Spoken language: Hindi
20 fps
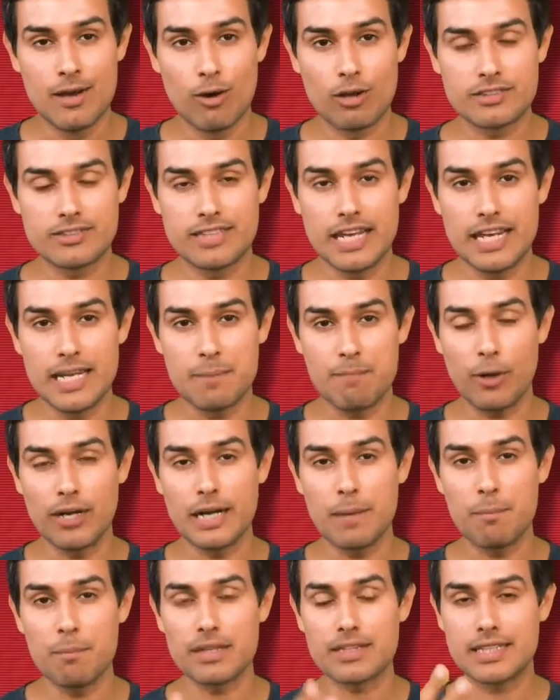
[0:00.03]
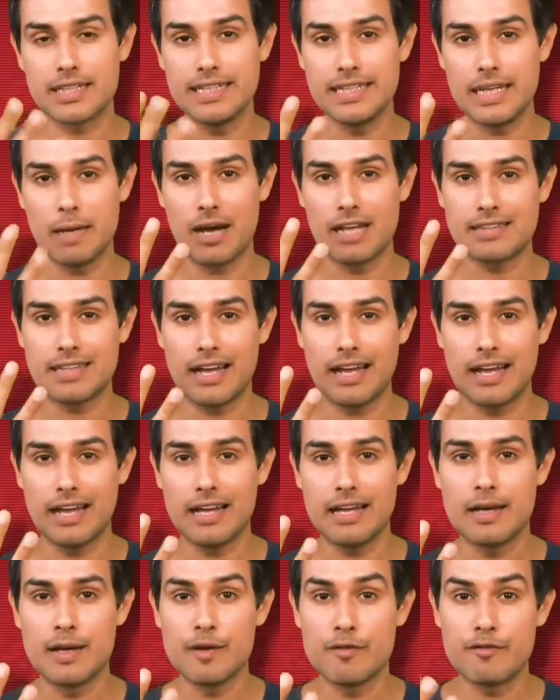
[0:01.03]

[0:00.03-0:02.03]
और सेलिंग पॉइंट नंबर थ्री अब आता है